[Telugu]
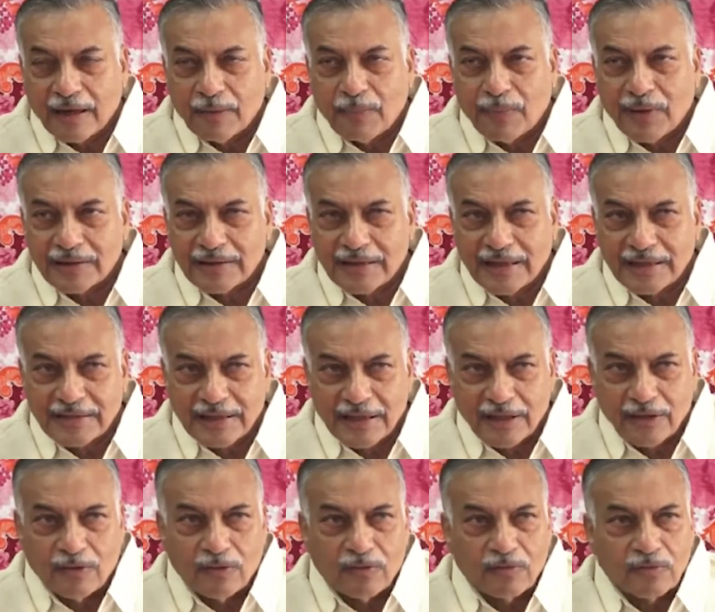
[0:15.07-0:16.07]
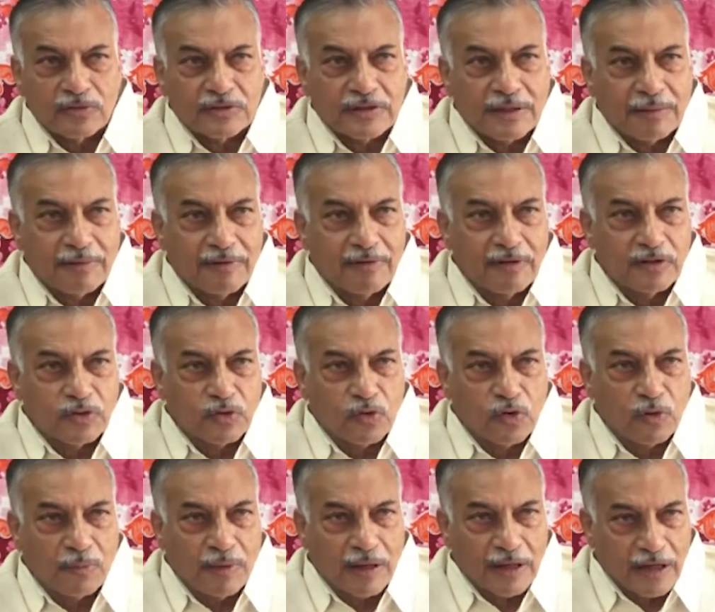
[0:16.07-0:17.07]
రాష్ట్ర అధికార భాషా సంఘం
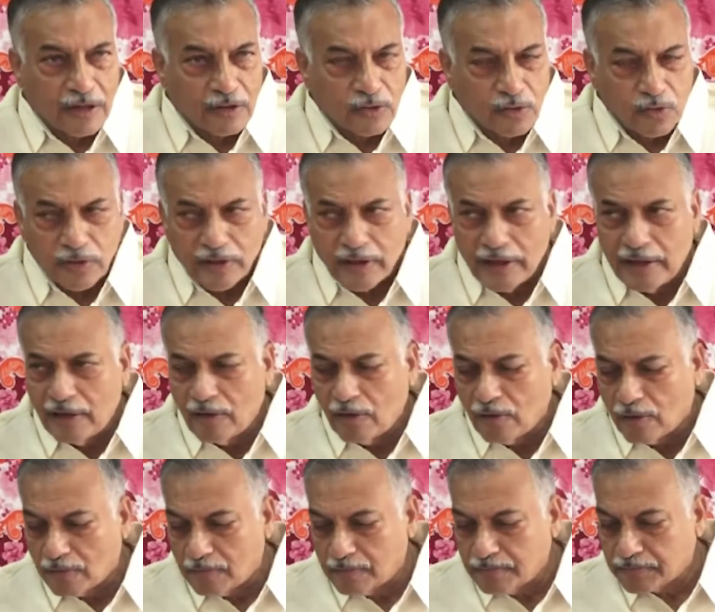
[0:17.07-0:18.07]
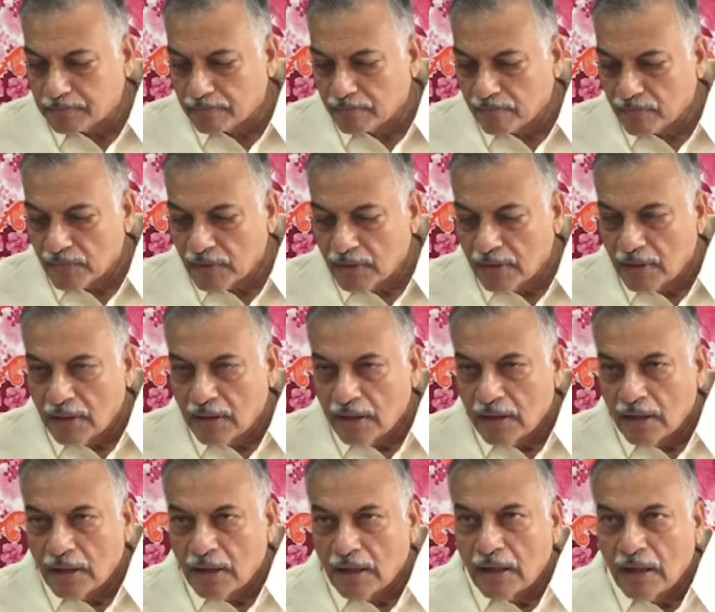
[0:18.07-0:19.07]
అధ్యక్షులు యార్లగడ్డ లక్ష్మీప్రసాద్
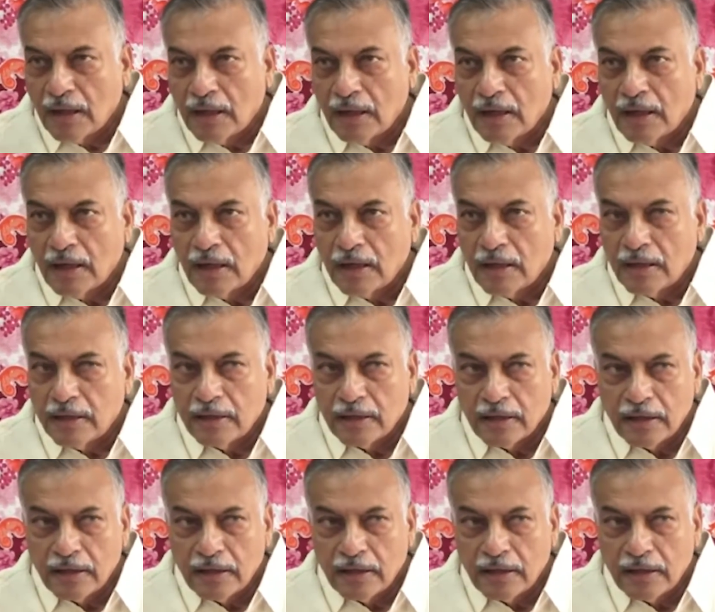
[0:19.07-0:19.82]
అభిప్రాయం వ్యక్తం చేశారు